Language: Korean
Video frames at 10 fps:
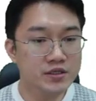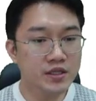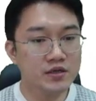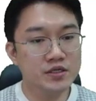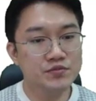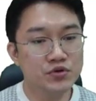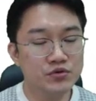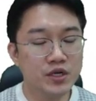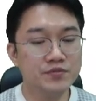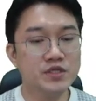근데 그
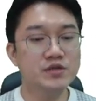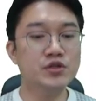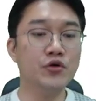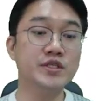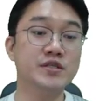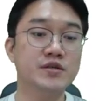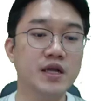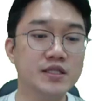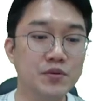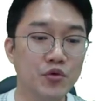프로그램들을
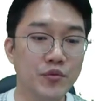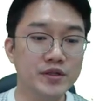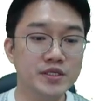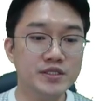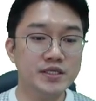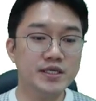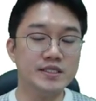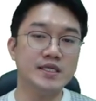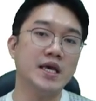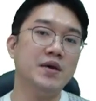설치를 하다 보면은
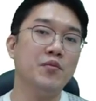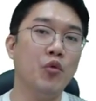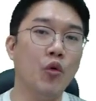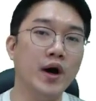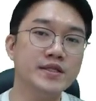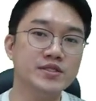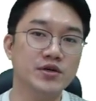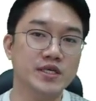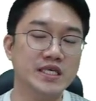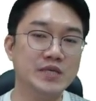이제
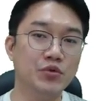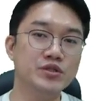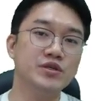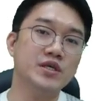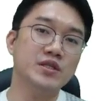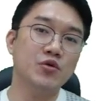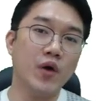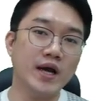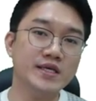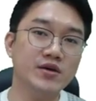보안적인 기본적인
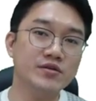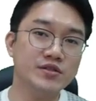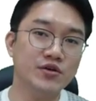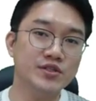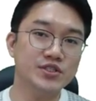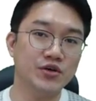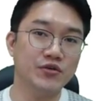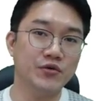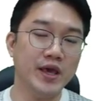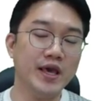환경
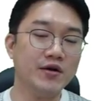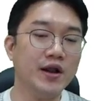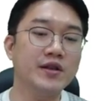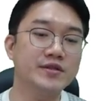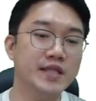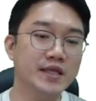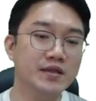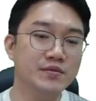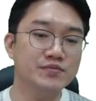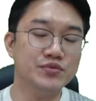설정에
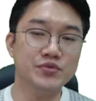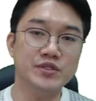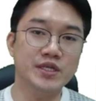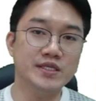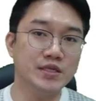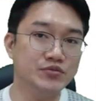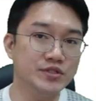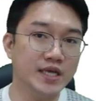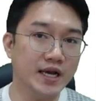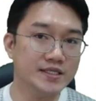관련된 부분들이 이제
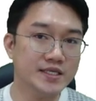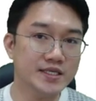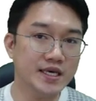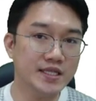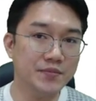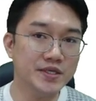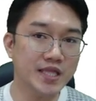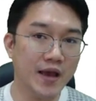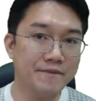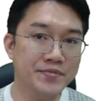문제가 생기게
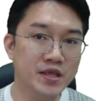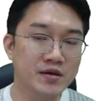됩니다